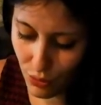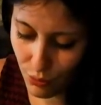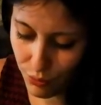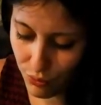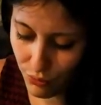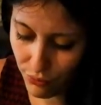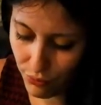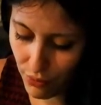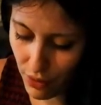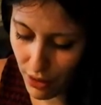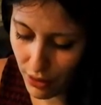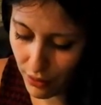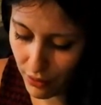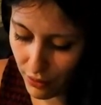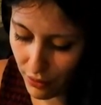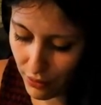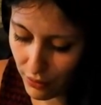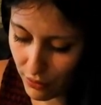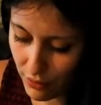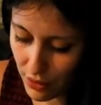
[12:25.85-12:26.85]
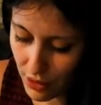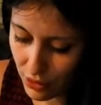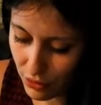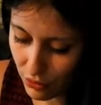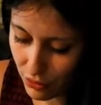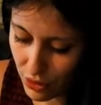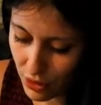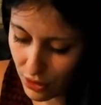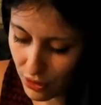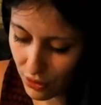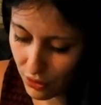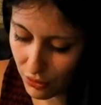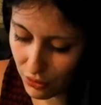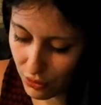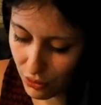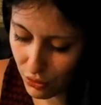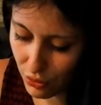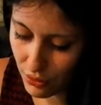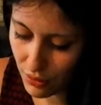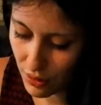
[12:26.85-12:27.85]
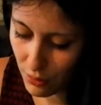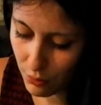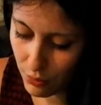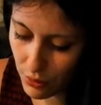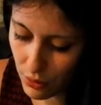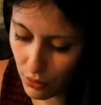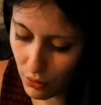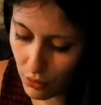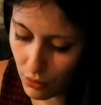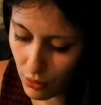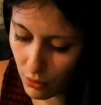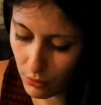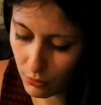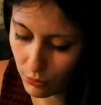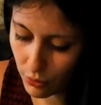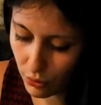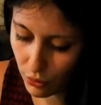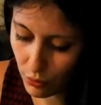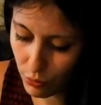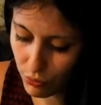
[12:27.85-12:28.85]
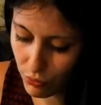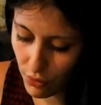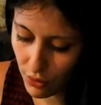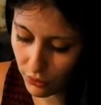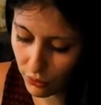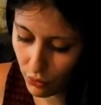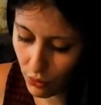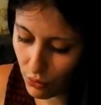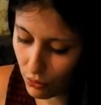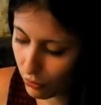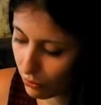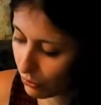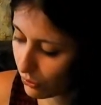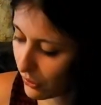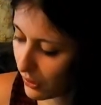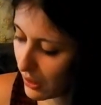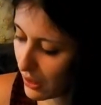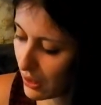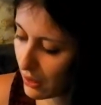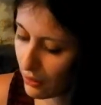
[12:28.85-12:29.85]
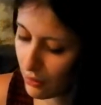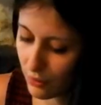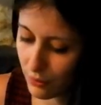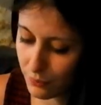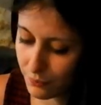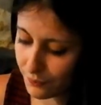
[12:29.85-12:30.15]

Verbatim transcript: pouvoir euh, échanger ce genre de choses et puis en même temps de pouvoir se rencontrer.